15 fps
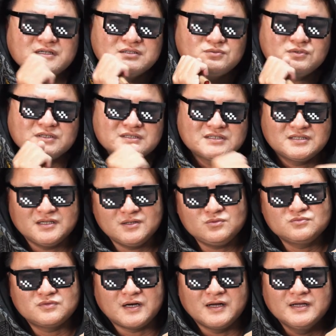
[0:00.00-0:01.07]
做一个切
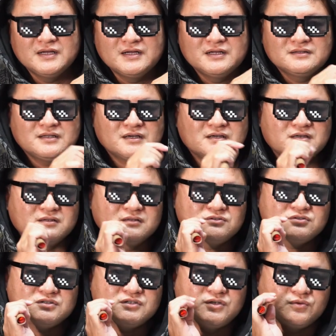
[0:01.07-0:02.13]
入啊，那可能
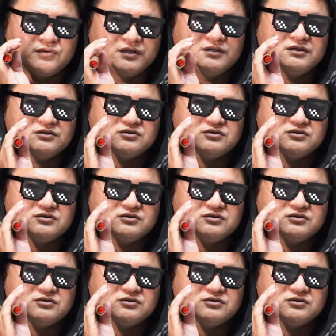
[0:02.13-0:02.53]
就是有人呢，